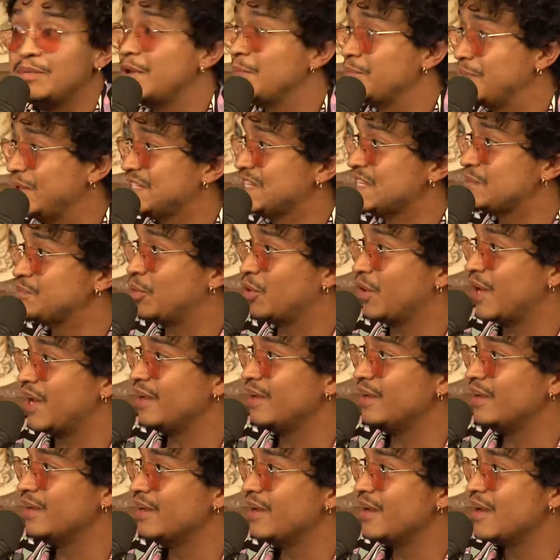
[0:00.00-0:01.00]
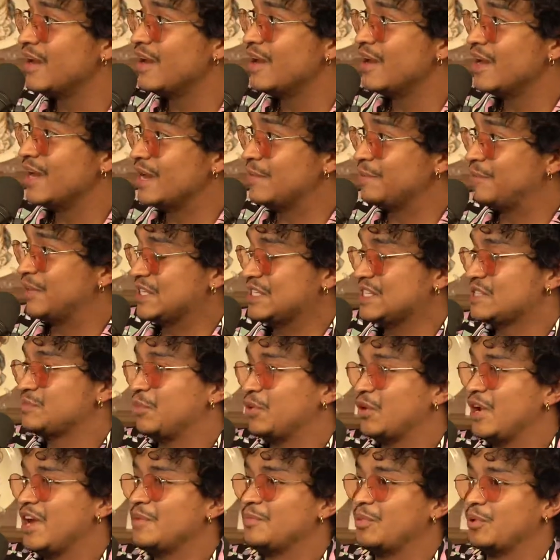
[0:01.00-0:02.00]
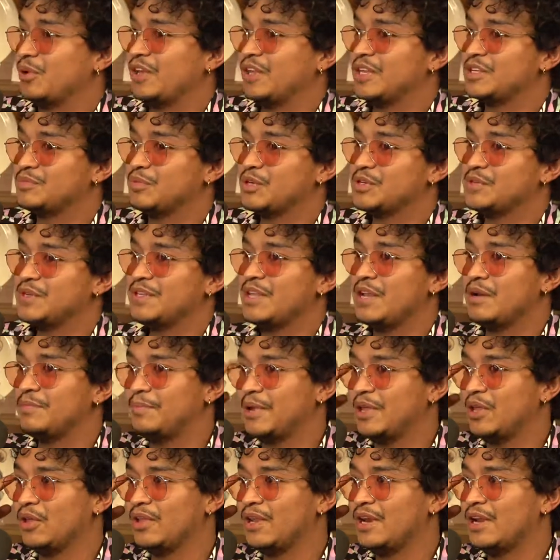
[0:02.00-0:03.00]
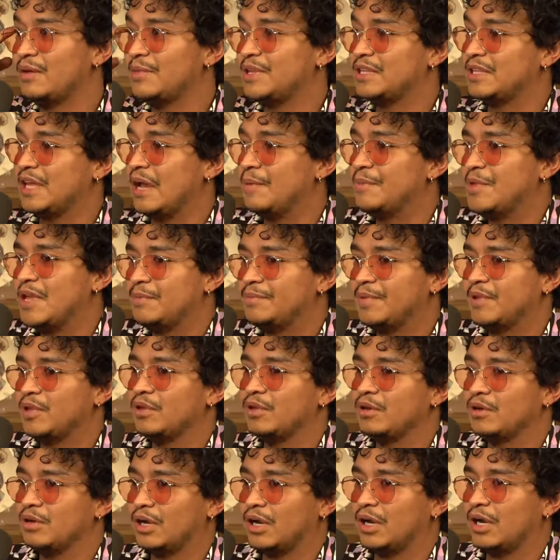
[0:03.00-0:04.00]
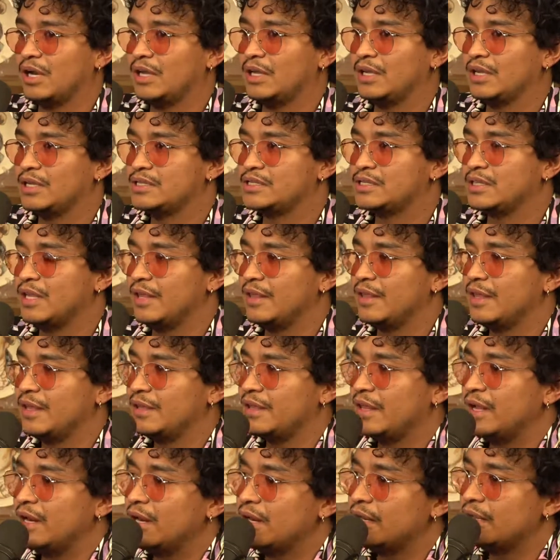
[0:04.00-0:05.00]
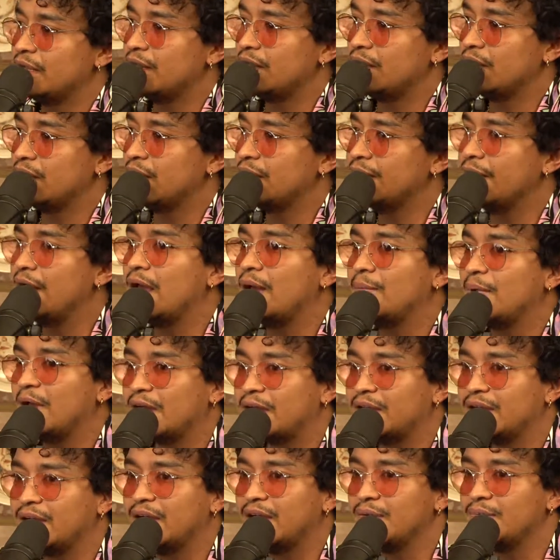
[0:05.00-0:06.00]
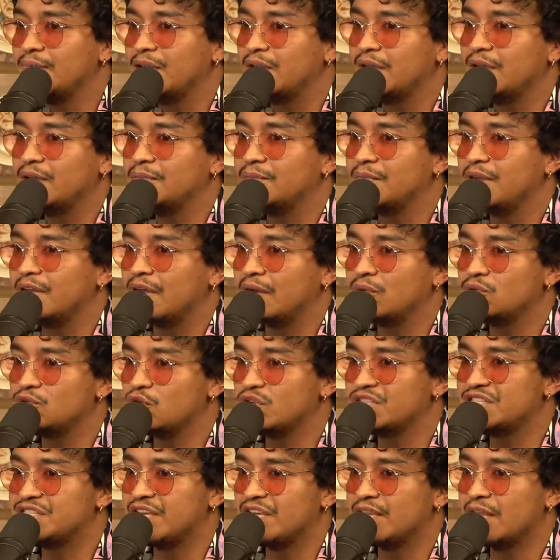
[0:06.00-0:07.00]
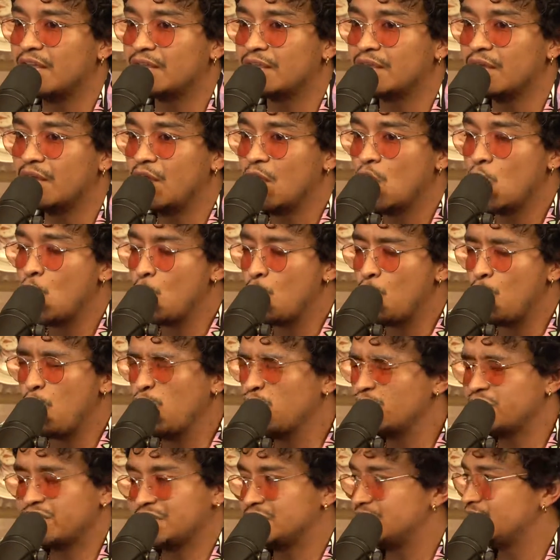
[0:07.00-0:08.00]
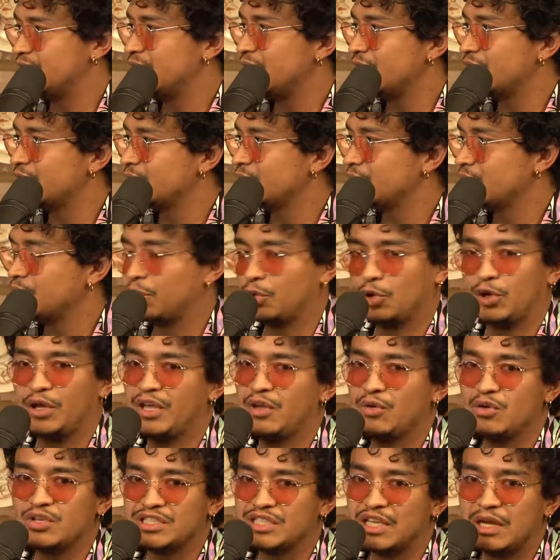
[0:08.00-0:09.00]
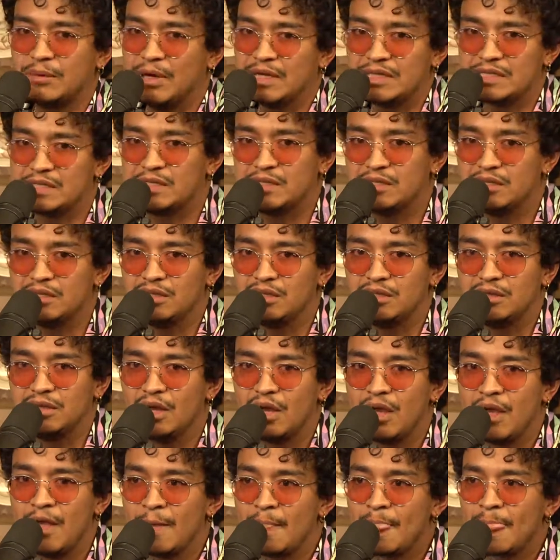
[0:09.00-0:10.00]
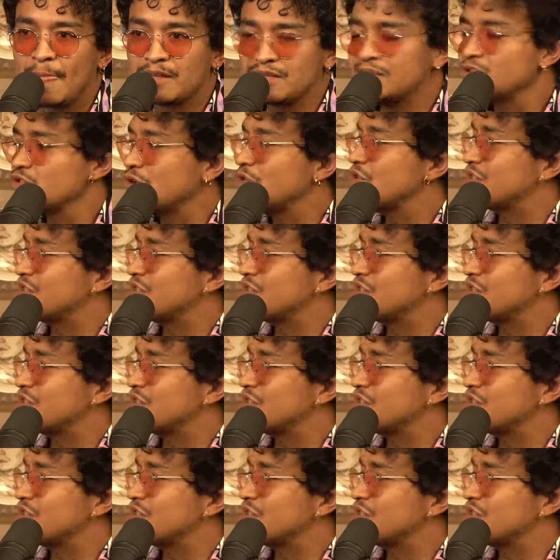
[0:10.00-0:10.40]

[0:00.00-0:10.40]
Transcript: empiezas por ahí, empiezas por ahí porque después viene el pedo de la mente. A mí el pedo este, de, la barriga me, me causó ansiedad, mucha ansiedad, porque yo estaba así... ¿Sabes cuando